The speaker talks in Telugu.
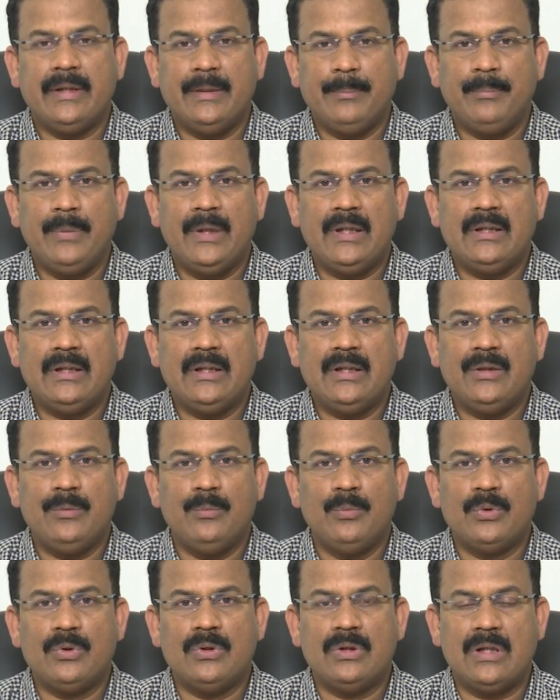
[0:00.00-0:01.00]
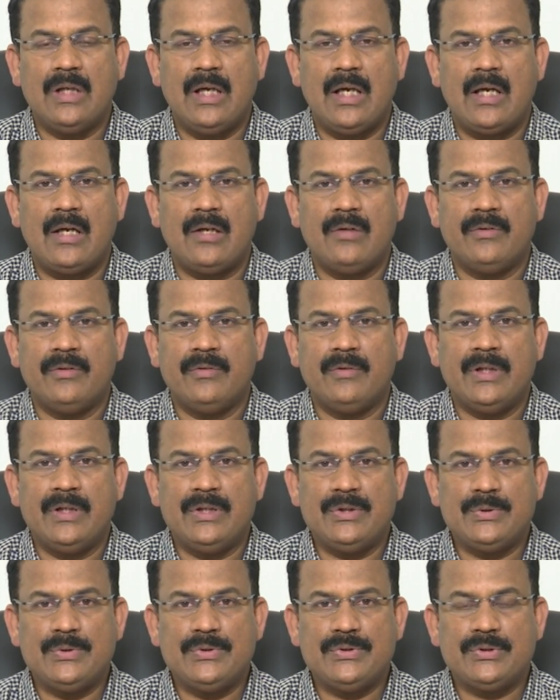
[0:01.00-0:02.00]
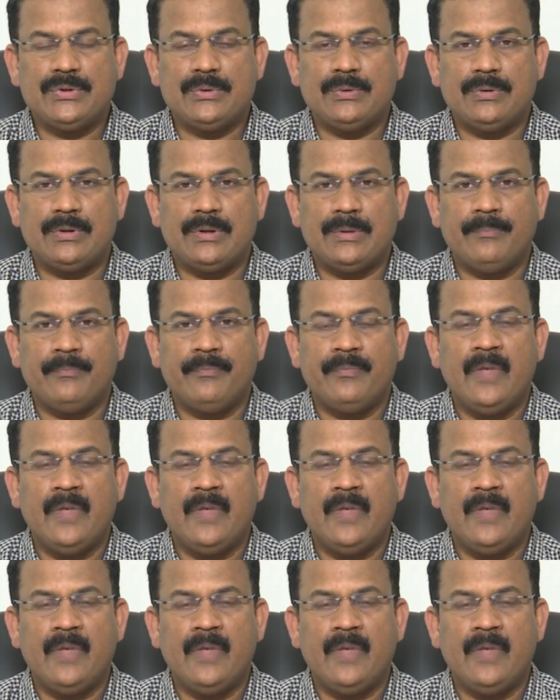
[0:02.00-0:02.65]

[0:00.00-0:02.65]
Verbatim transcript: ఇబ్బంది ముక్కు కారడం ఇవన్నీ చూస్తూ ఉంటాం